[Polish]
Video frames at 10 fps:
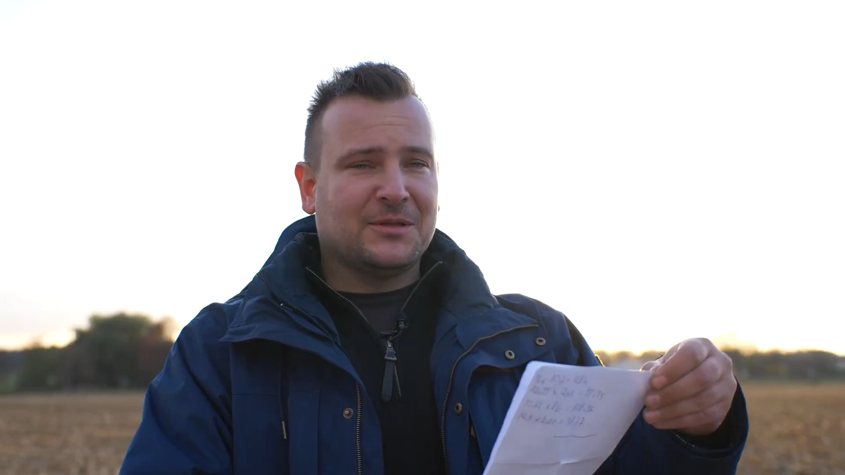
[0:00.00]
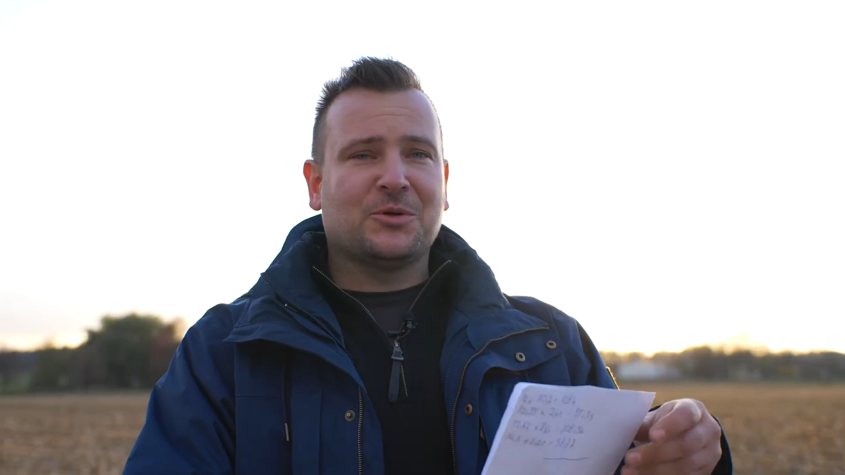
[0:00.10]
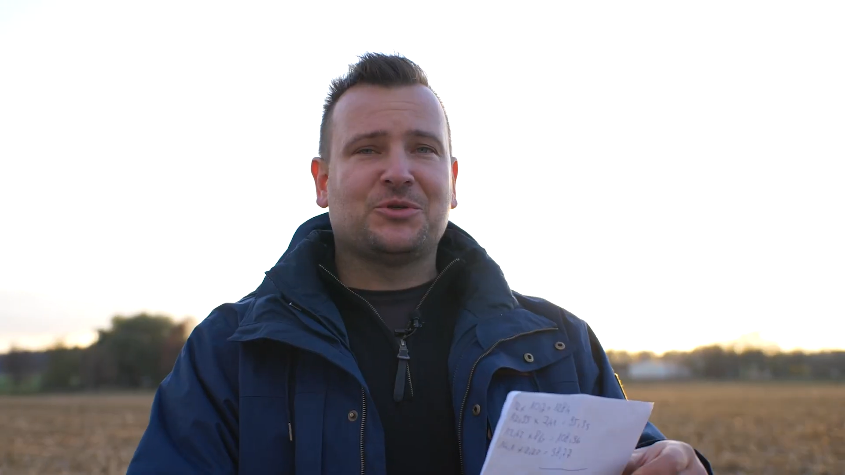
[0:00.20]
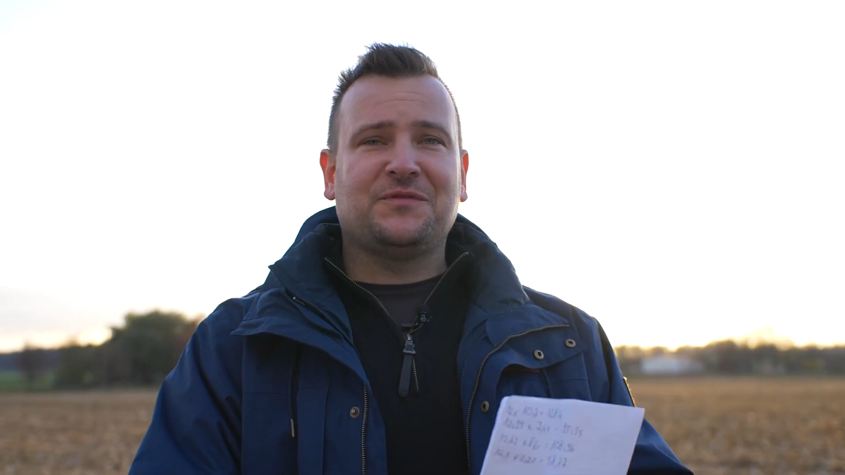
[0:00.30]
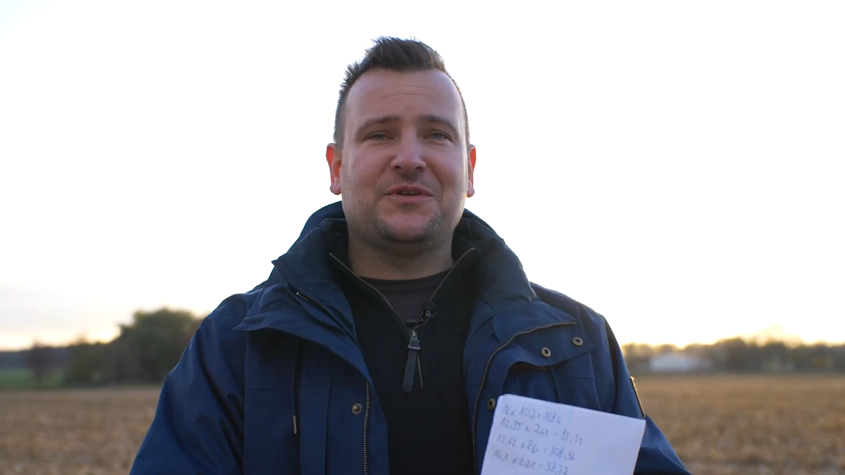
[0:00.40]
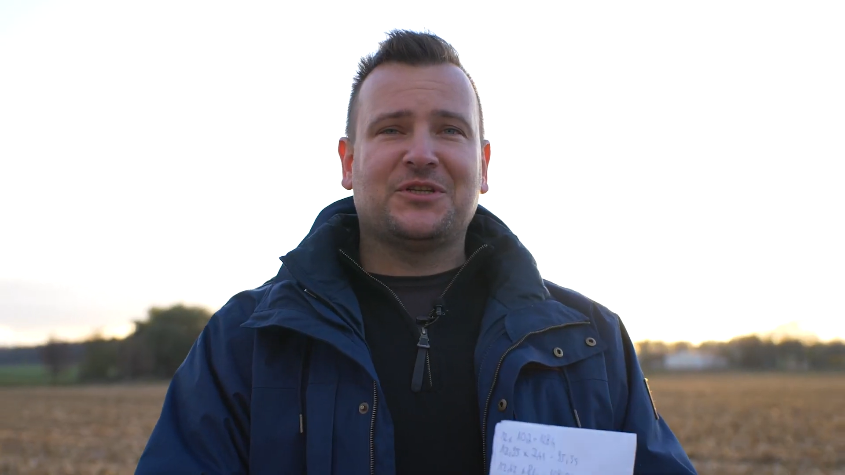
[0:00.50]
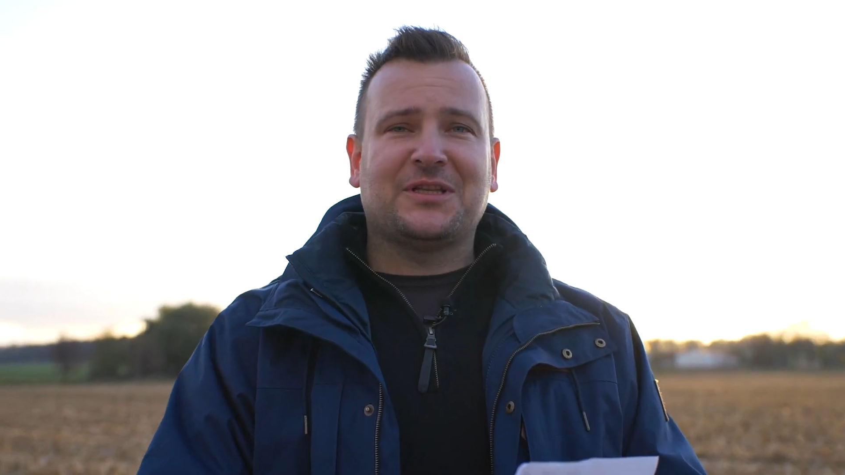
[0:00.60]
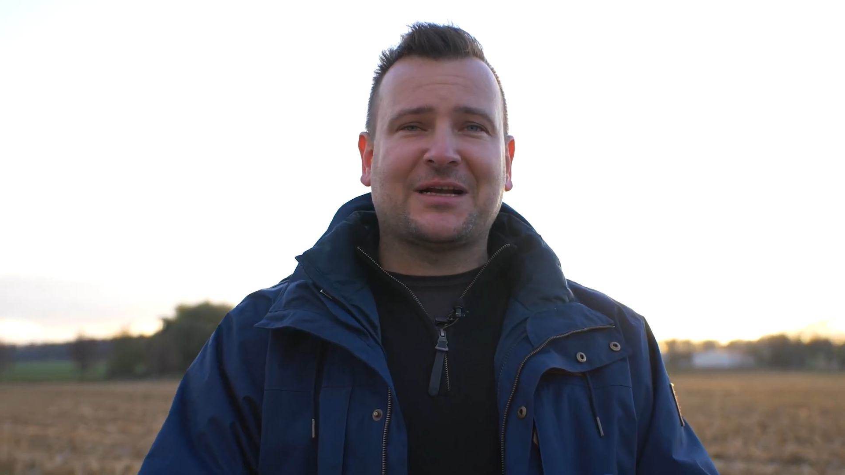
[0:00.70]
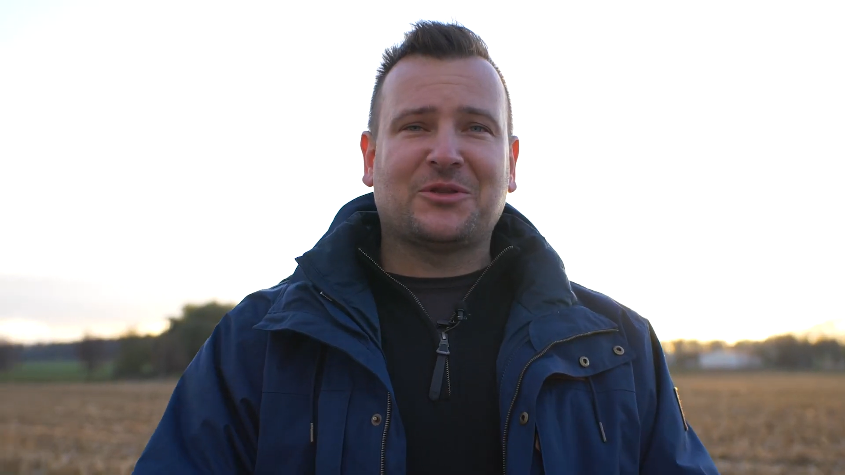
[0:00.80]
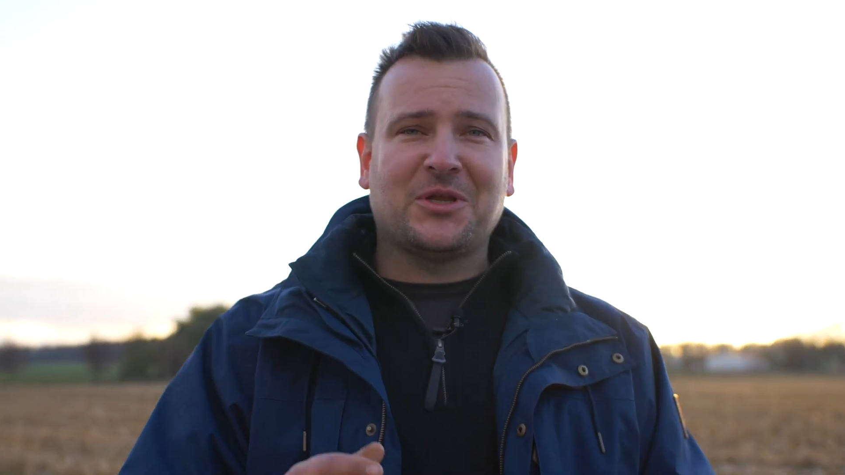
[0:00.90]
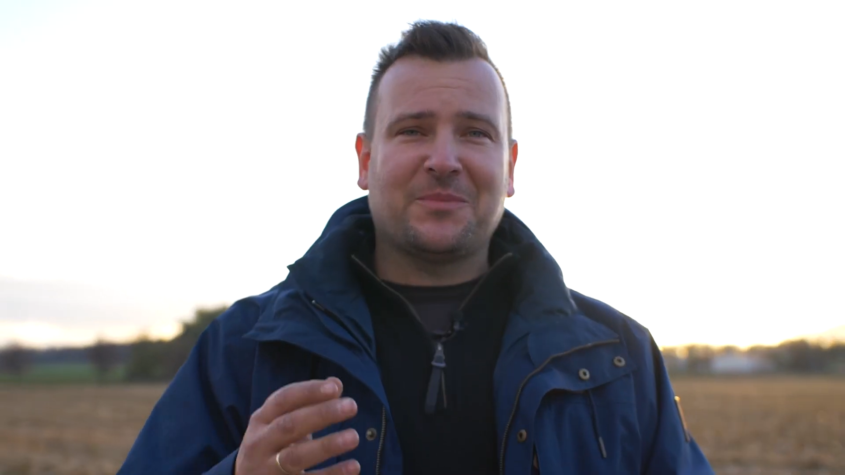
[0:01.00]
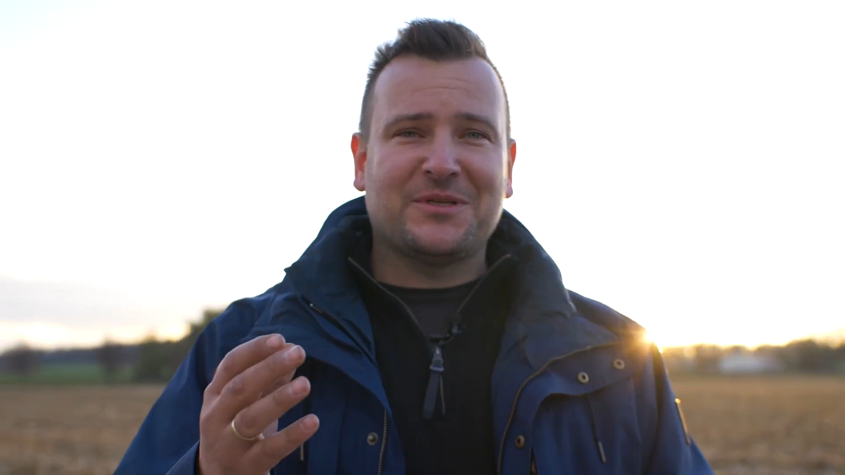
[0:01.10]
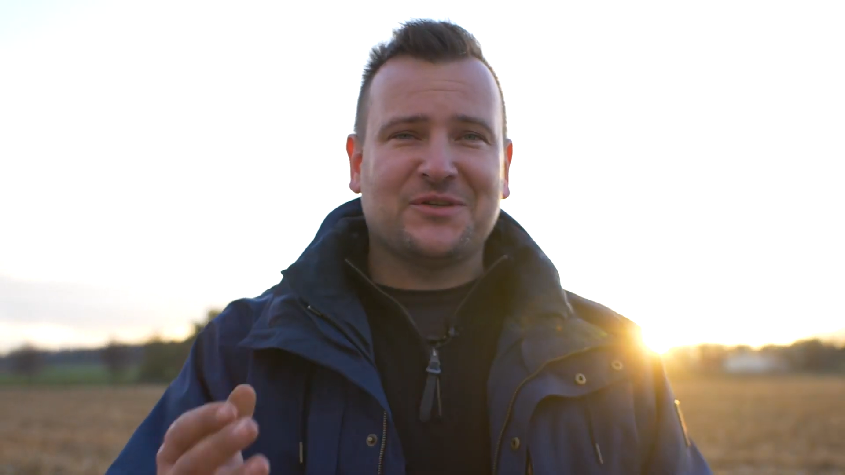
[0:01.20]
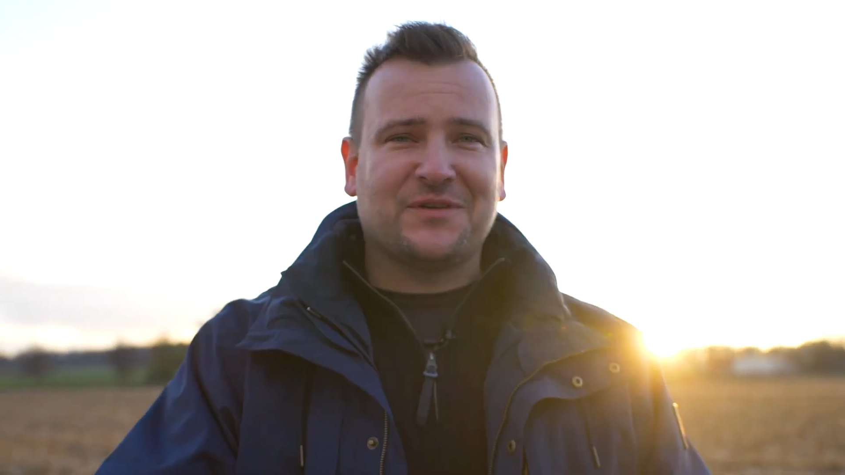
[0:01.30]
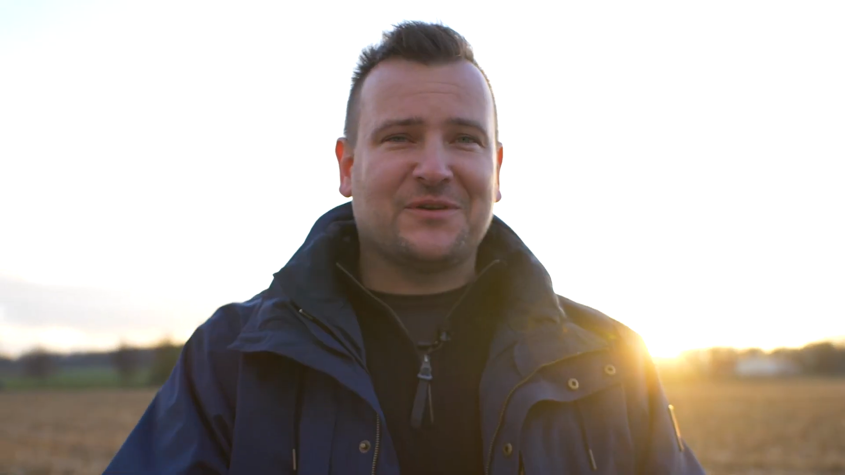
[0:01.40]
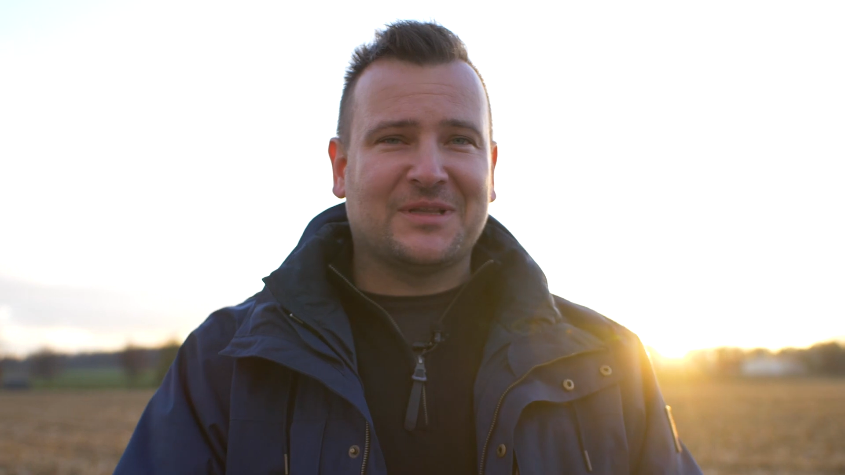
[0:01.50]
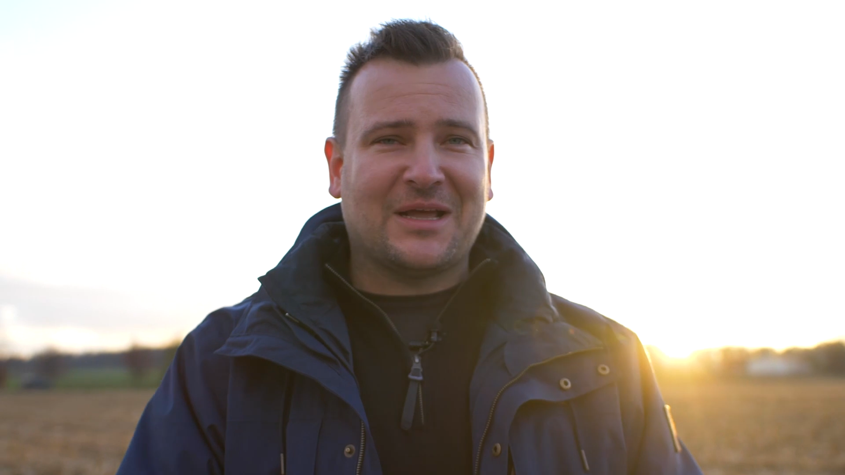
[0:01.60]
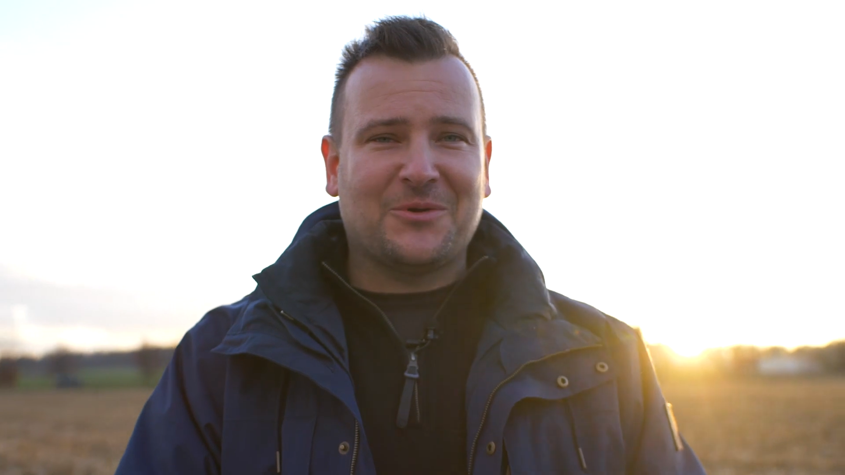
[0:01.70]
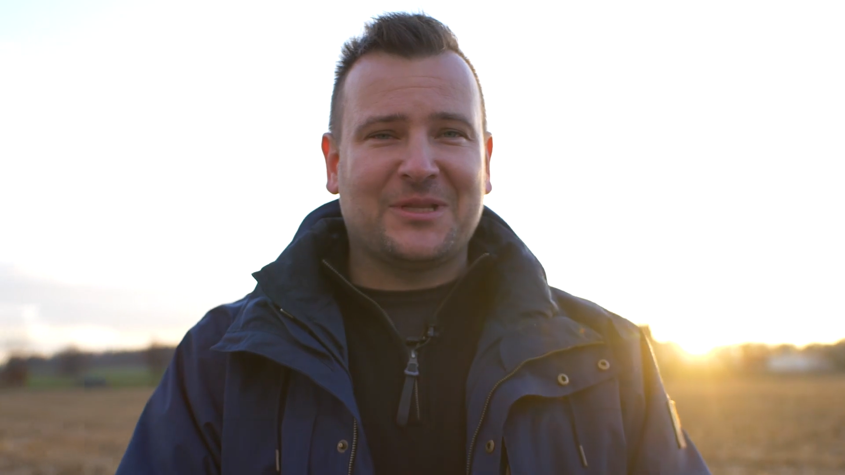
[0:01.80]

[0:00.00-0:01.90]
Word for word: No oczywiście tak to nie będzie wyglądało